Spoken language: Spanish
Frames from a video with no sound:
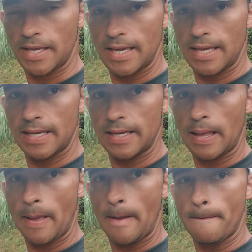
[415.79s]
y
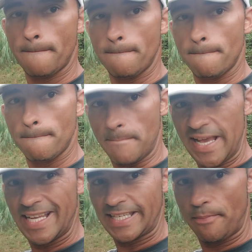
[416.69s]

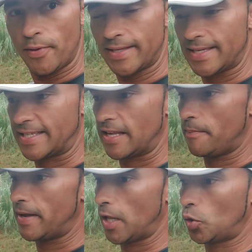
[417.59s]
mires qué puedes hacer
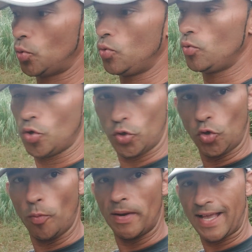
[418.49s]
para tú
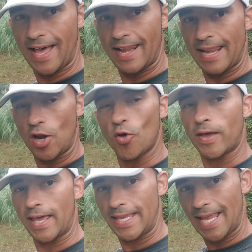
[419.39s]
duplicar lo
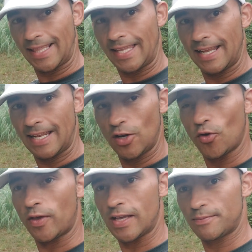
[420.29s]
que ya tienes,
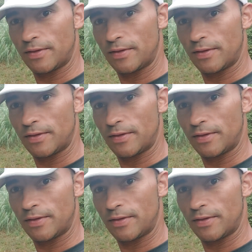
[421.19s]
lo que has